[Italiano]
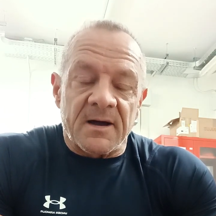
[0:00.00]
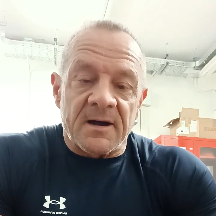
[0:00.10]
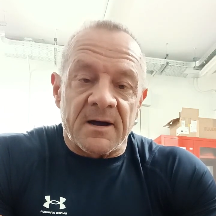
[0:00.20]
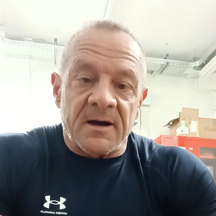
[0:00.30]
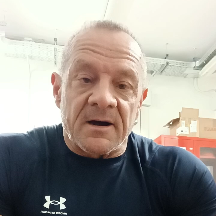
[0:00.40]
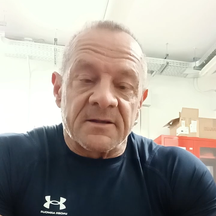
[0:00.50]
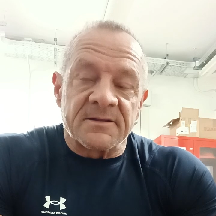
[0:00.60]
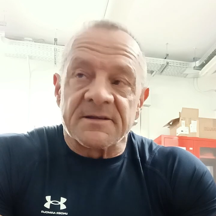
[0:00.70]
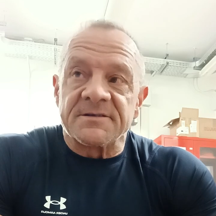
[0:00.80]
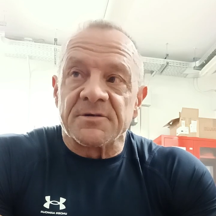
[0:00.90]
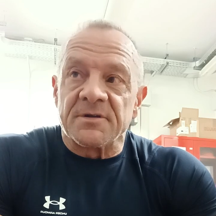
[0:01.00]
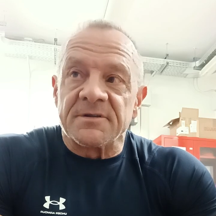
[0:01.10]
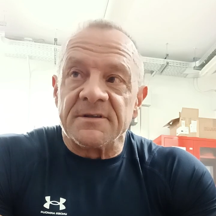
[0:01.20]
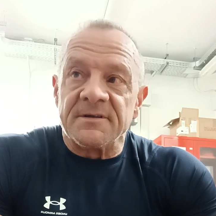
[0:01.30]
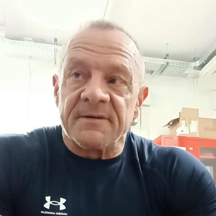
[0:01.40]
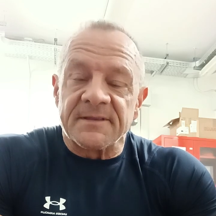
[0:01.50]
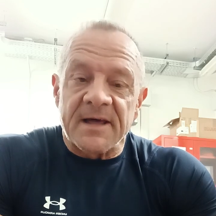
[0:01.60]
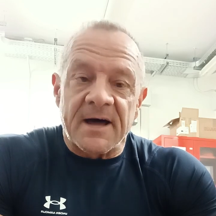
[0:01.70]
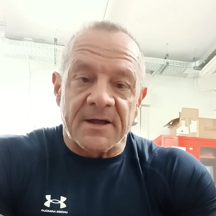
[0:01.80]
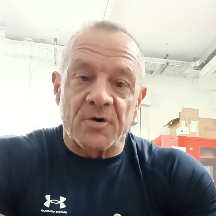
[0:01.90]
ha intenzione di
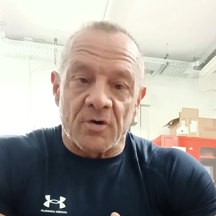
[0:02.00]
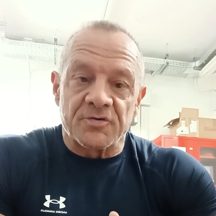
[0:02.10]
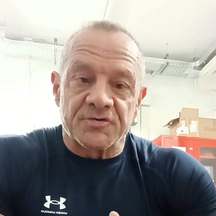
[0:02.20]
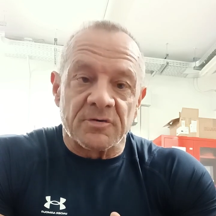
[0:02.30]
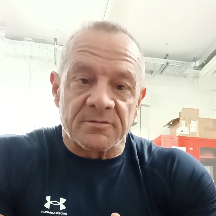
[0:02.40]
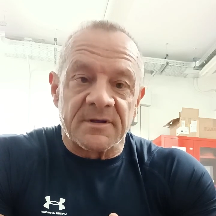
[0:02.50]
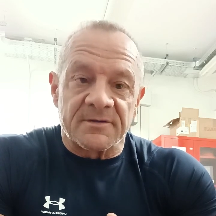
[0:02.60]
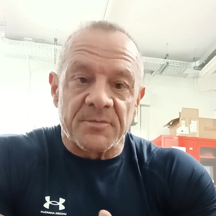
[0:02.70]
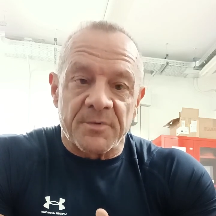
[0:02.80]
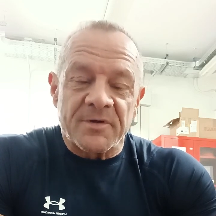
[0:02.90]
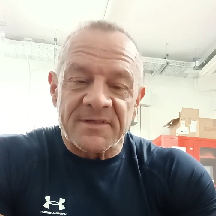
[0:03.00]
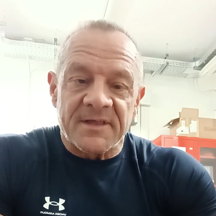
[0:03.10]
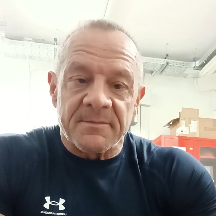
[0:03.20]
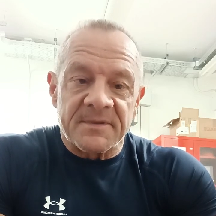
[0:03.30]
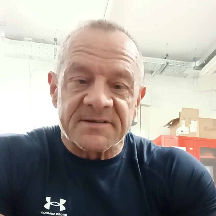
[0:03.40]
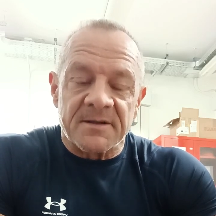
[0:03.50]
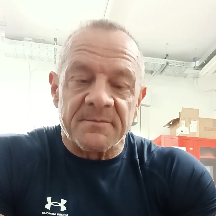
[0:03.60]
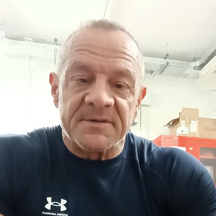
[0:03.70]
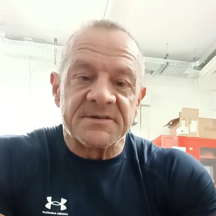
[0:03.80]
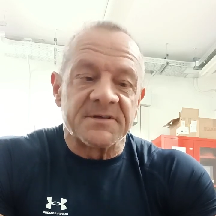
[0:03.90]
diventare grosso, detto proprio in termini
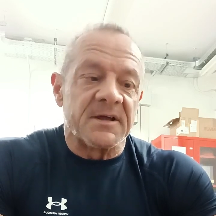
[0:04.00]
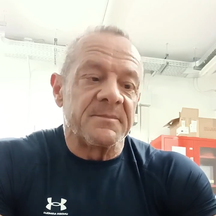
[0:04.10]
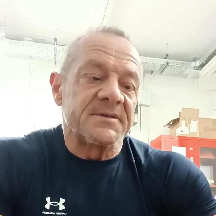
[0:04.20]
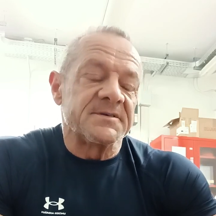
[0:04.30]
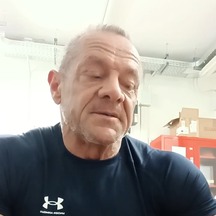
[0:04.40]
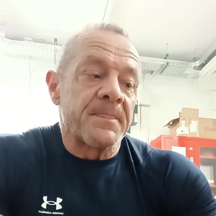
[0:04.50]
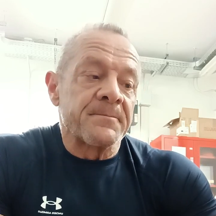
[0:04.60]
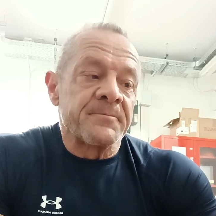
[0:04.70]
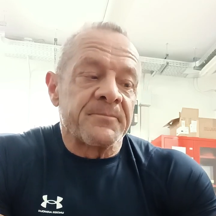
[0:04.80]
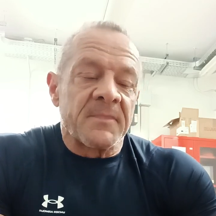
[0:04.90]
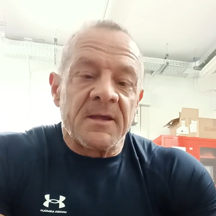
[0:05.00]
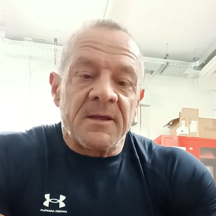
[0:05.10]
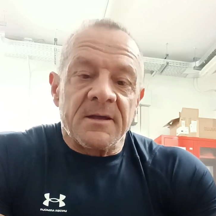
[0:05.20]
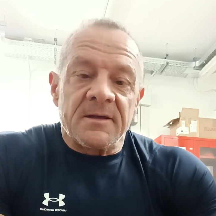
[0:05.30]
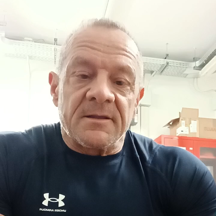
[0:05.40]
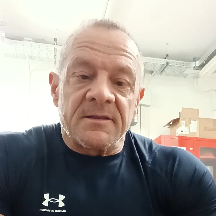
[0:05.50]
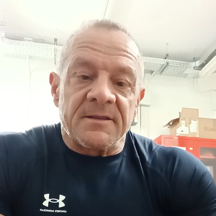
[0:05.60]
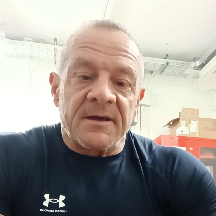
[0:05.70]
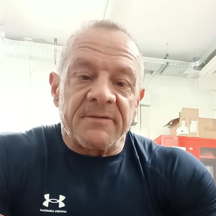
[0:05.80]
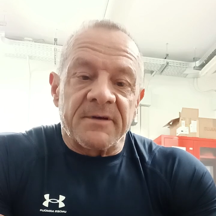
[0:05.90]
semplici semplici,
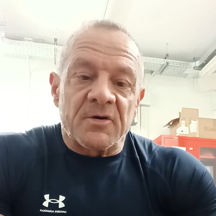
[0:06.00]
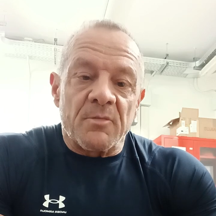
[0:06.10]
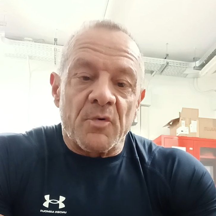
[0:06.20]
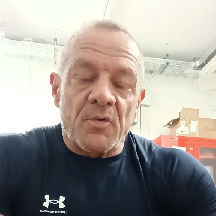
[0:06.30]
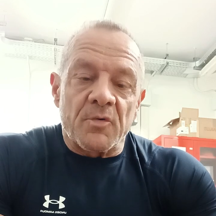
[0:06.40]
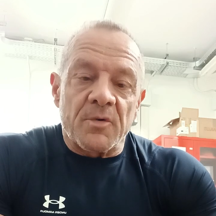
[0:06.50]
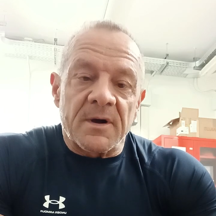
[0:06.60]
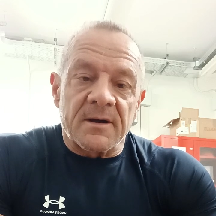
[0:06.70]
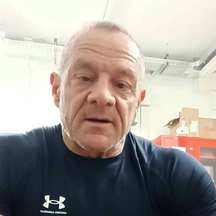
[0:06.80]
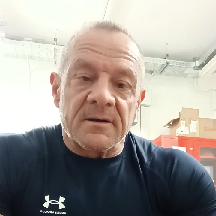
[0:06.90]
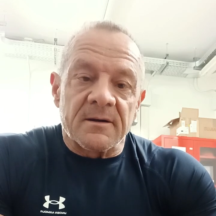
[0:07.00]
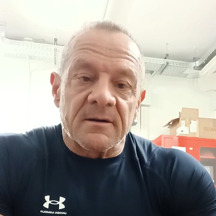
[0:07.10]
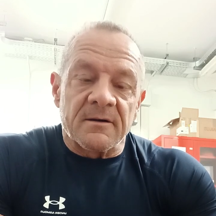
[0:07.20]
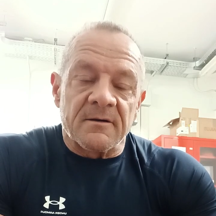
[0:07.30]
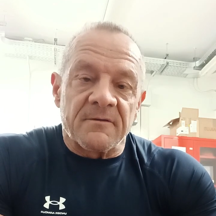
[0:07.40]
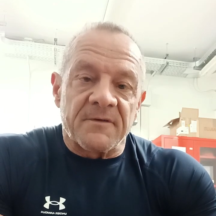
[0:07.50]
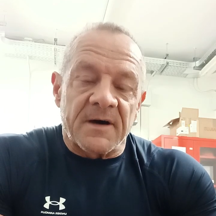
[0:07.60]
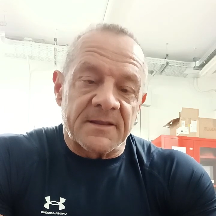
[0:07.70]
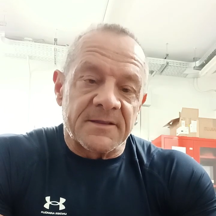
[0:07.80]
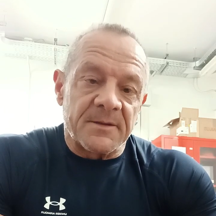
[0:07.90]
deve comunque eh,
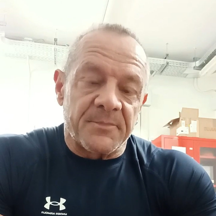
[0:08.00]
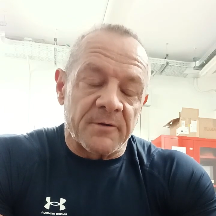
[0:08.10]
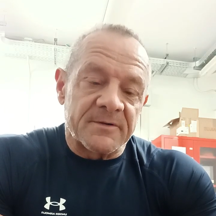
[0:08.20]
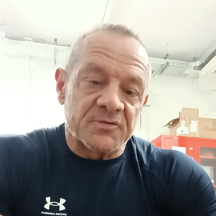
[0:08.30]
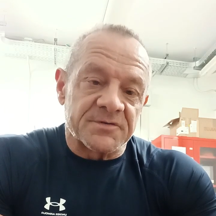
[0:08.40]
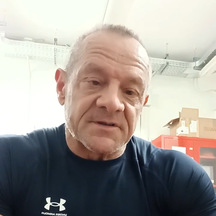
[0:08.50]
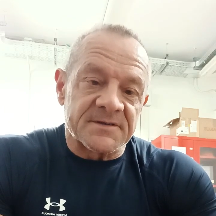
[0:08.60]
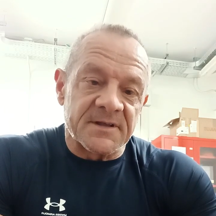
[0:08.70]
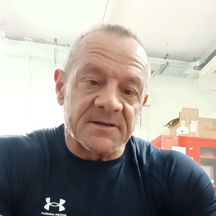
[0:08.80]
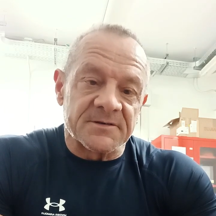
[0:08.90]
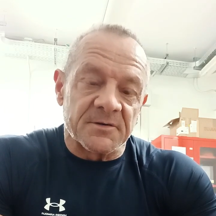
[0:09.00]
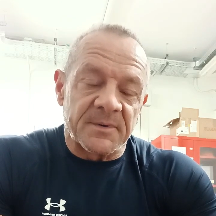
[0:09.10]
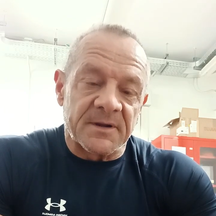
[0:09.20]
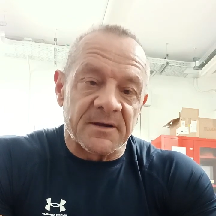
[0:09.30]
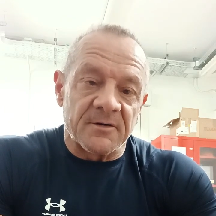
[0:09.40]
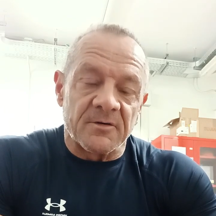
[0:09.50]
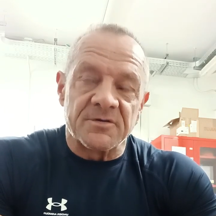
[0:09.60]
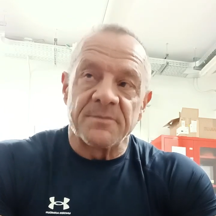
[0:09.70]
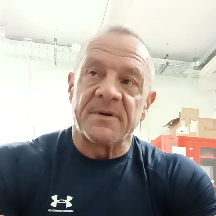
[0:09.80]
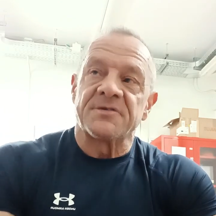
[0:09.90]
fare delle prove su se stesso, perché
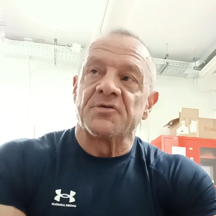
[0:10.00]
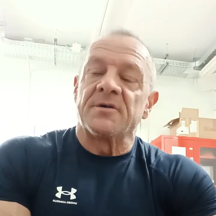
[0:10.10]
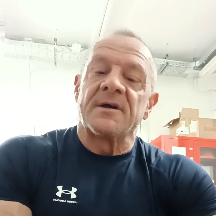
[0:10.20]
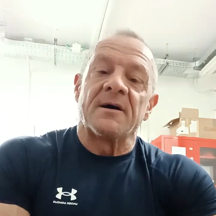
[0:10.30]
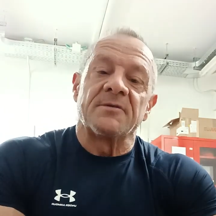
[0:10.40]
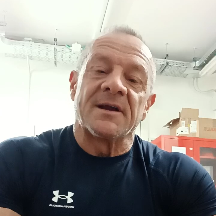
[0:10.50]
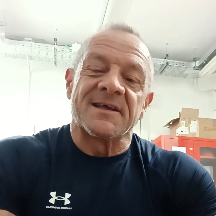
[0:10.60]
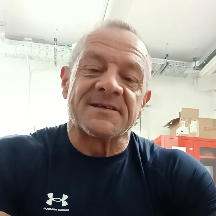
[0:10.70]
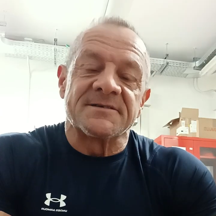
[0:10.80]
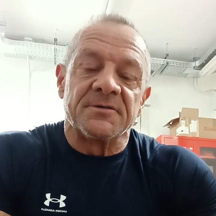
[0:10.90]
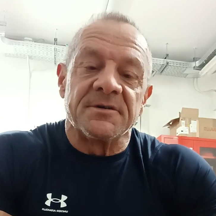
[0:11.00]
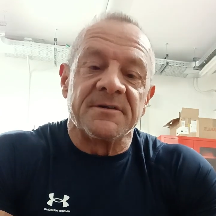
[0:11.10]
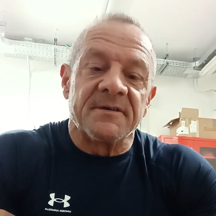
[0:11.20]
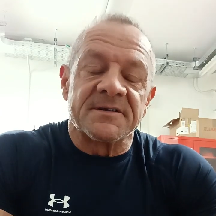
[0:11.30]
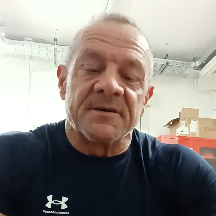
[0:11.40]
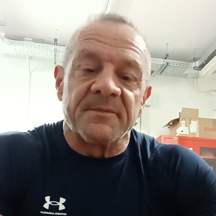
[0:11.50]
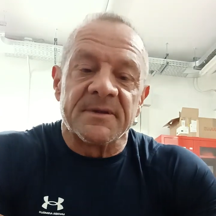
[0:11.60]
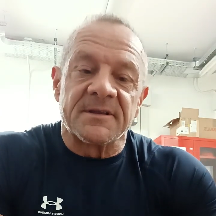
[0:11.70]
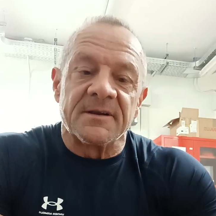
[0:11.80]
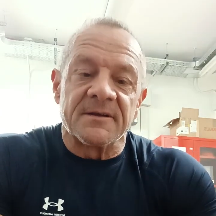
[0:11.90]
ogni persona ha una reazione
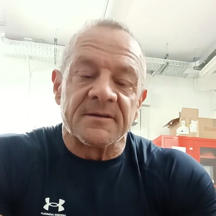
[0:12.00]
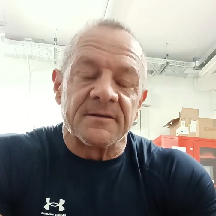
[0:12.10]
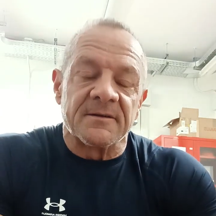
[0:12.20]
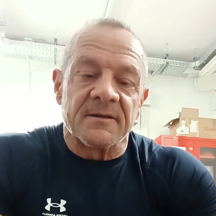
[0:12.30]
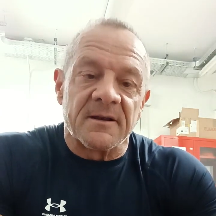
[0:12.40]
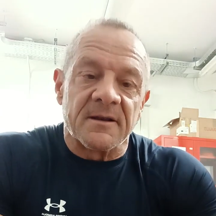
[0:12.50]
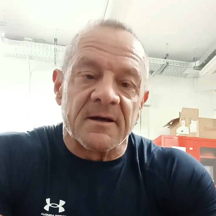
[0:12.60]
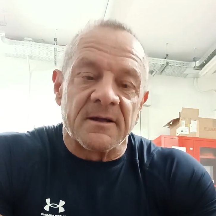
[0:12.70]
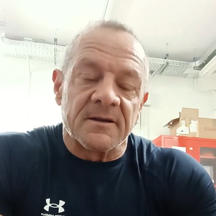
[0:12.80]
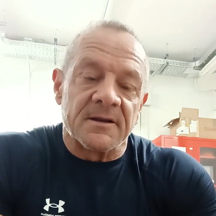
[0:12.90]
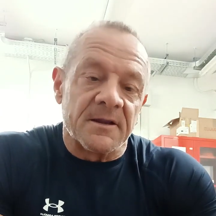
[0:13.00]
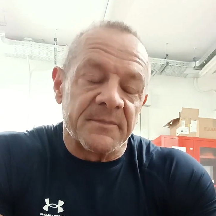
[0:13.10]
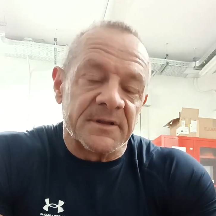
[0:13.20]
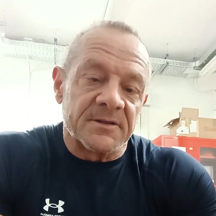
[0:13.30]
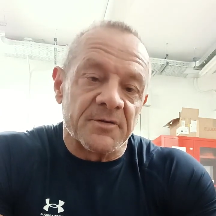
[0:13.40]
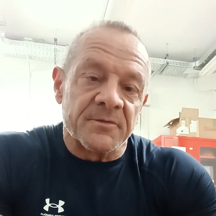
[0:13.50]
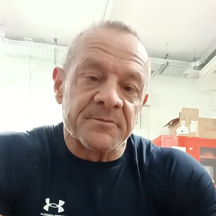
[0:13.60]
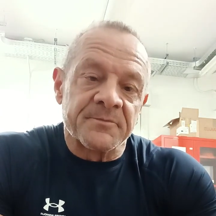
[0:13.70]
diversamente eh, all'allenamento.